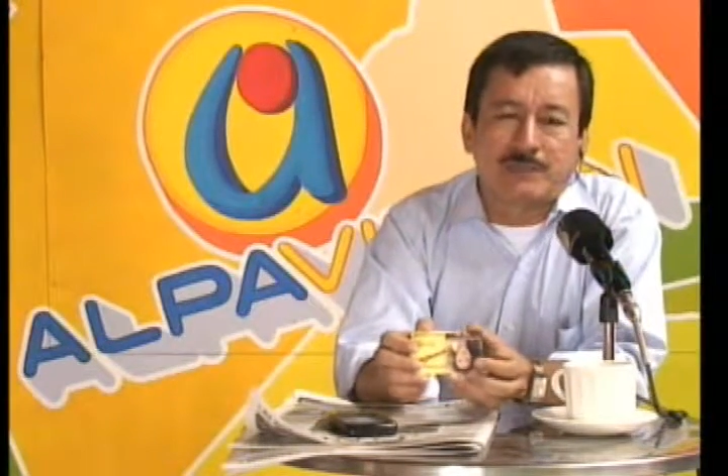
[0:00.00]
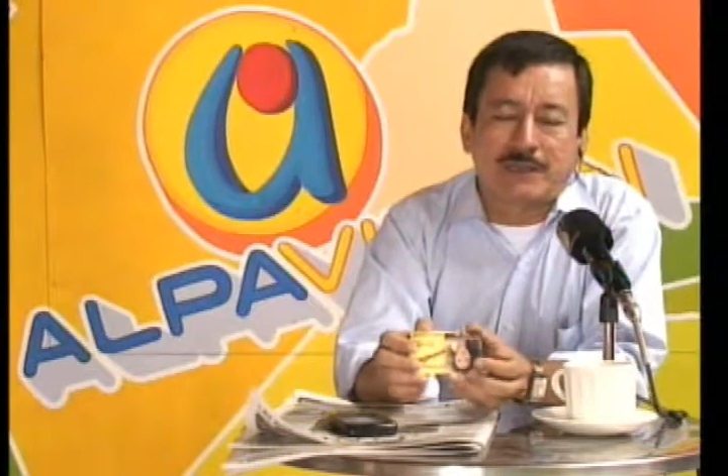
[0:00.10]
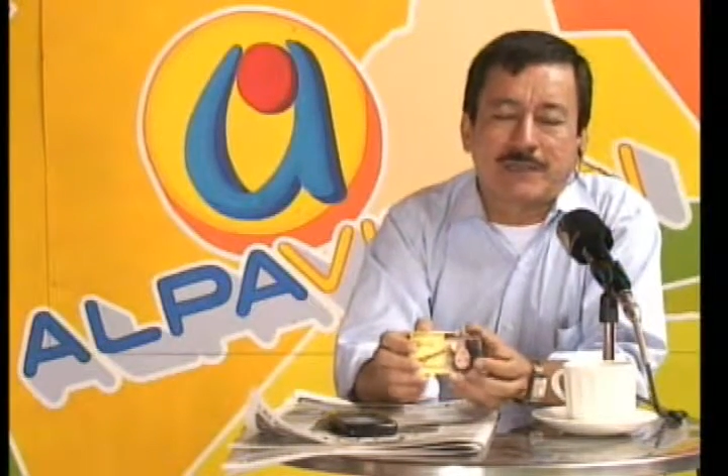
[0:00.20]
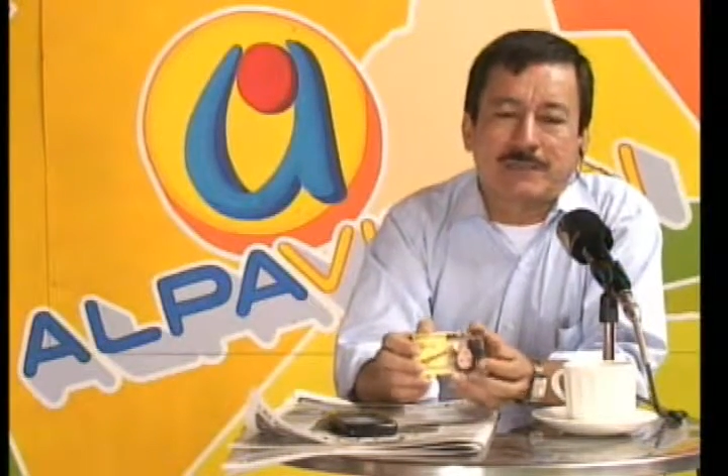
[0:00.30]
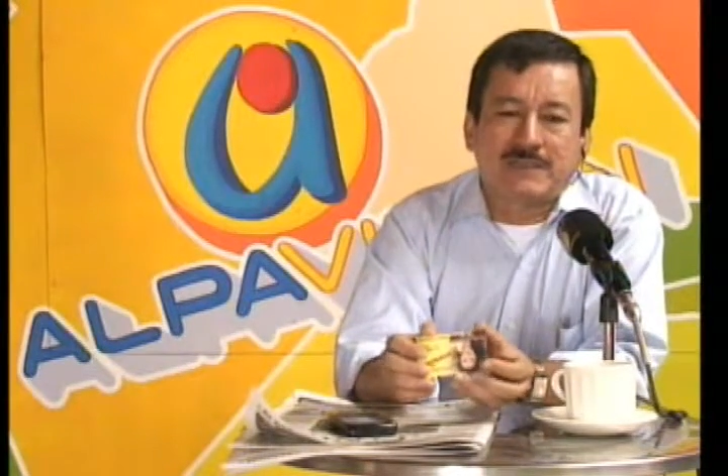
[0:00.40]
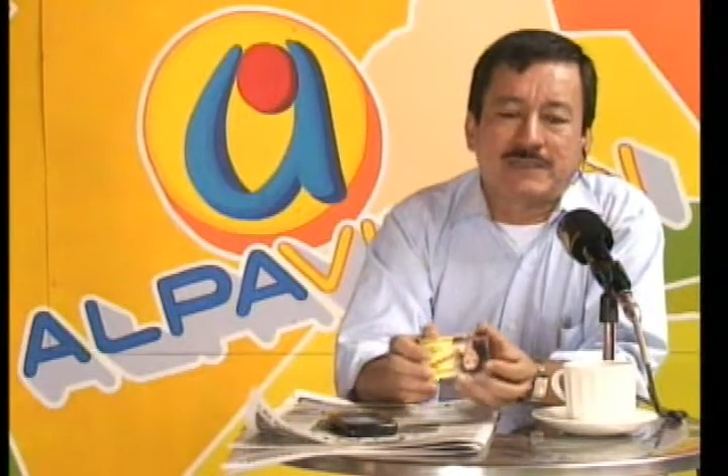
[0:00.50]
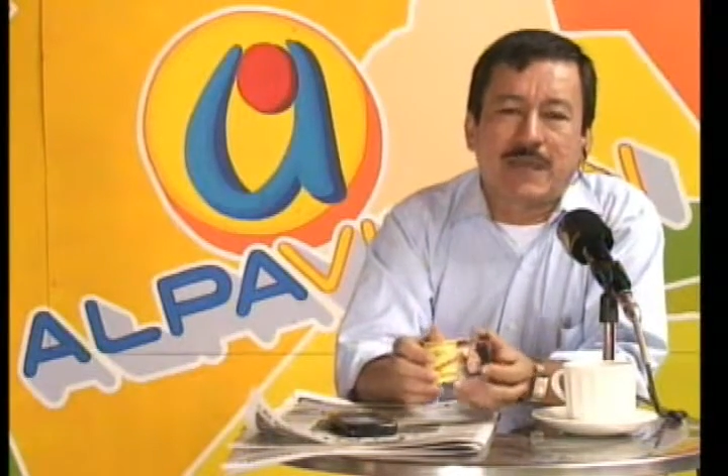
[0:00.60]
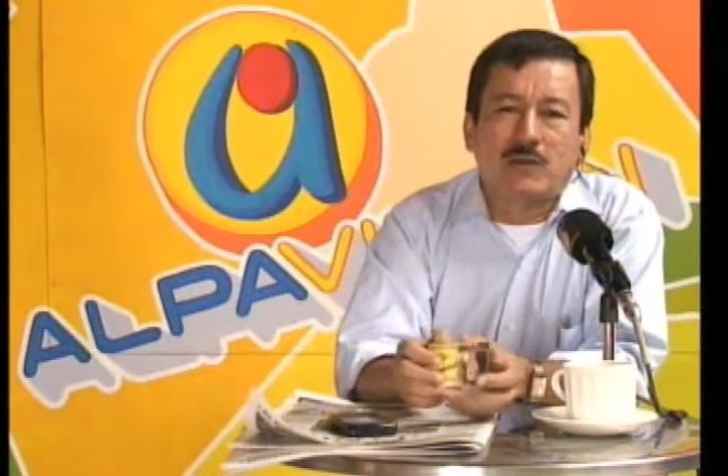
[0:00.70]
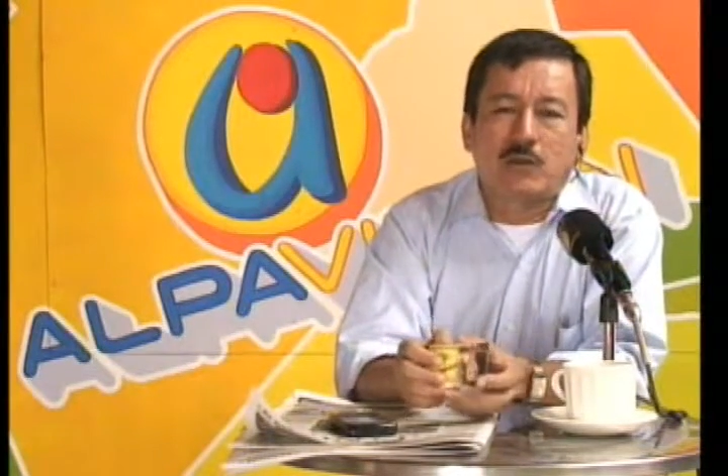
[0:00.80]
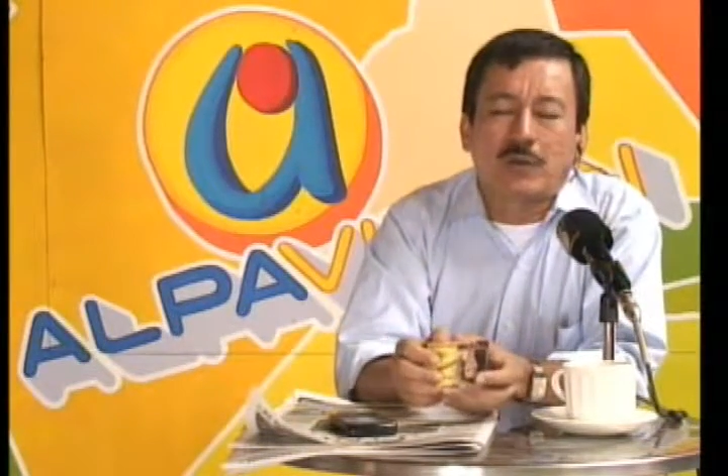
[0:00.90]

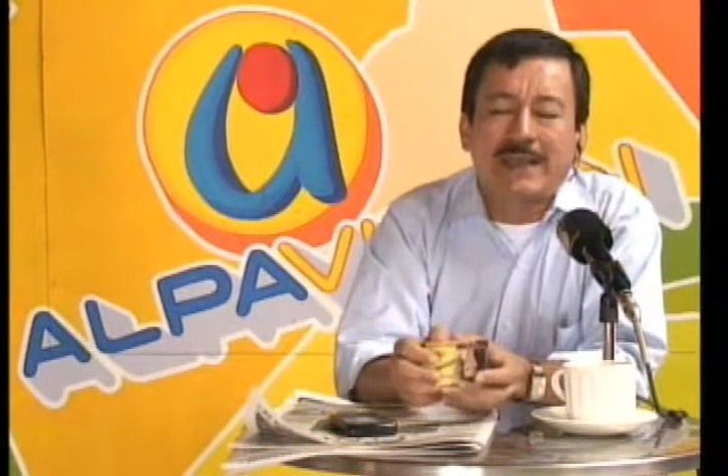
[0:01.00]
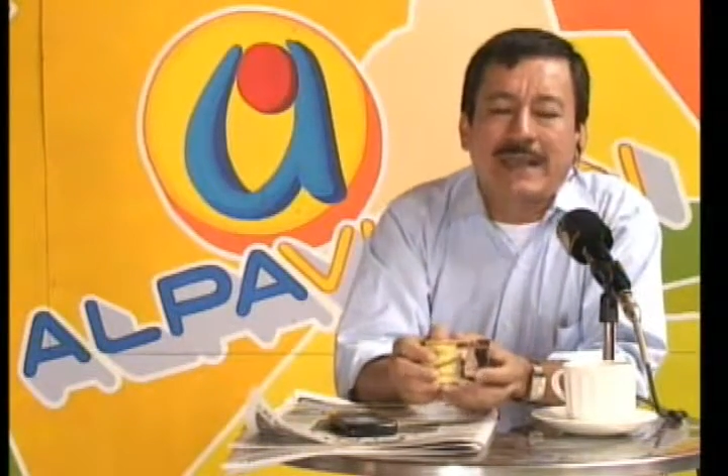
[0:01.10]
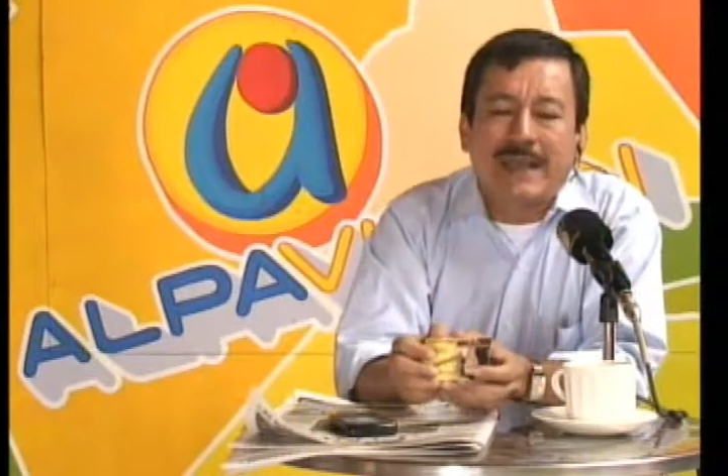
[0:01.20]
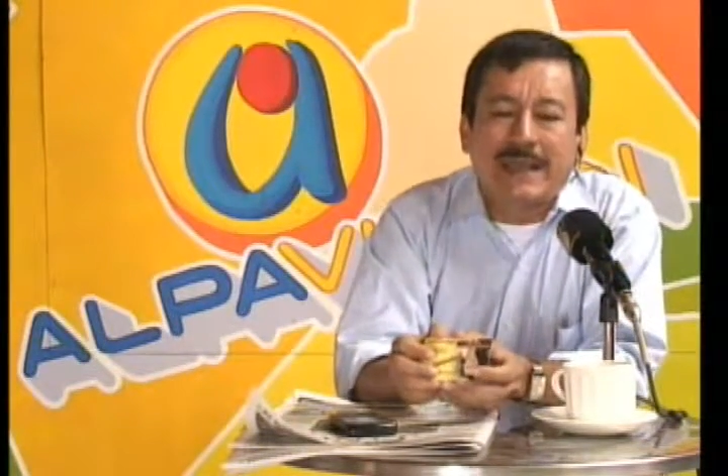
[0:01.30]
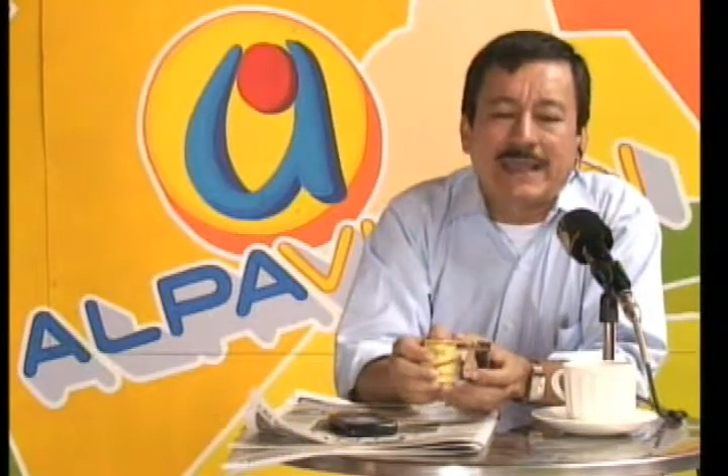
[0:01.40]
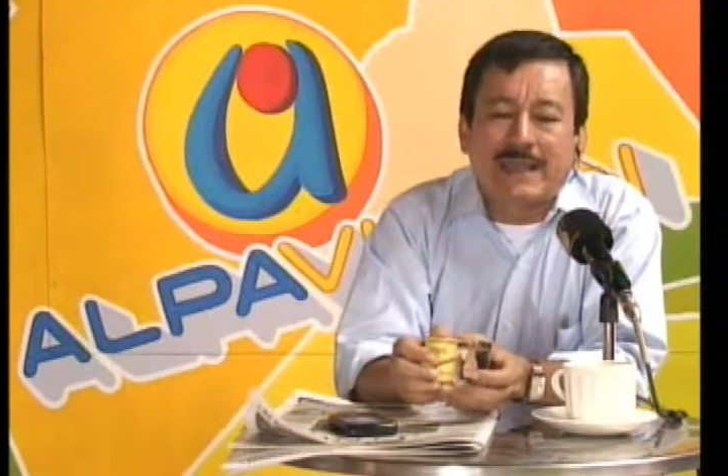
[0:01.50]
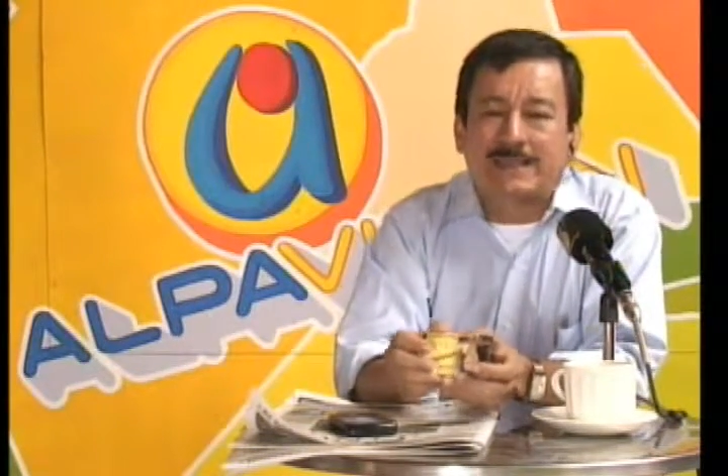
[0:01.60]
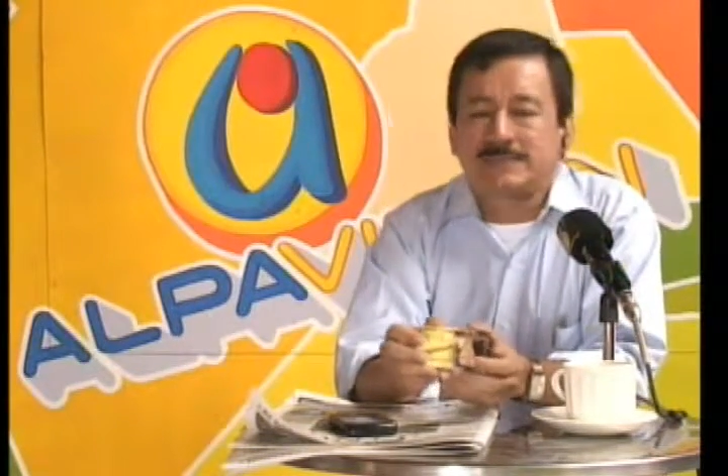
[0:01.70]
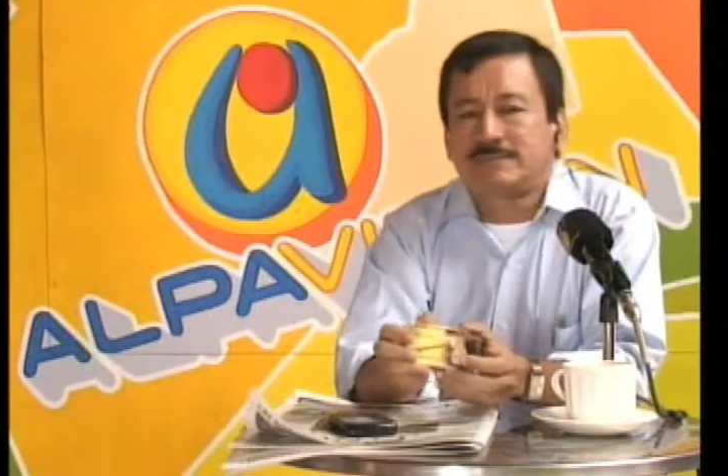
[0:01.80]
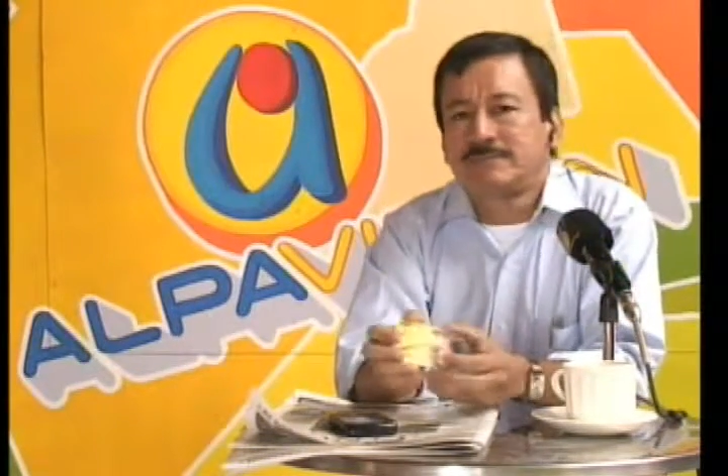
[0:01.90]
pavimentado, no hay nada.